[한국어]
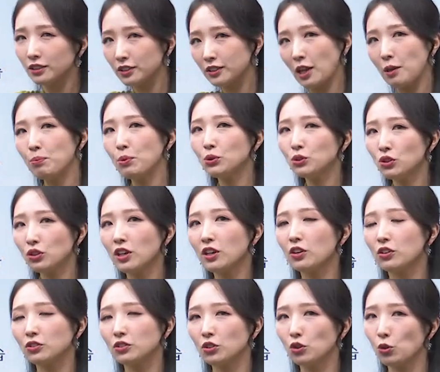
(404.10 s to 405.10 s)
대표적인
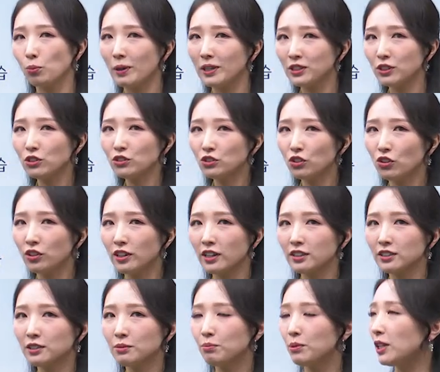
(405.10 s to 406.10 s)
것들로만 선정을
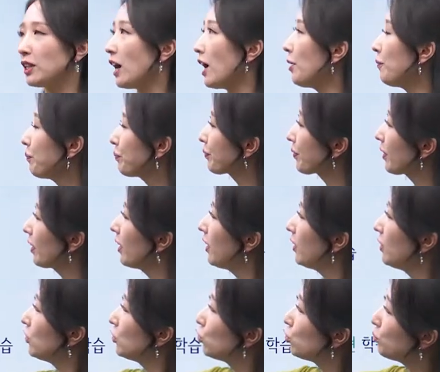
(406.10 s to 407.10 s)
했습니다.
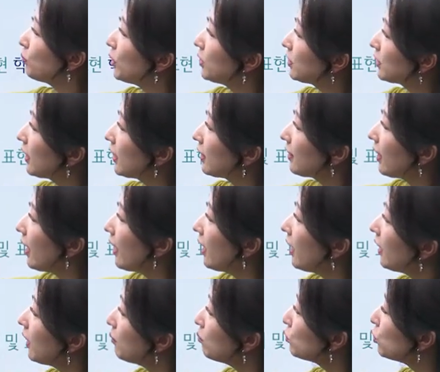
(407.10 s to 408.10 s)
두 번째, 다양한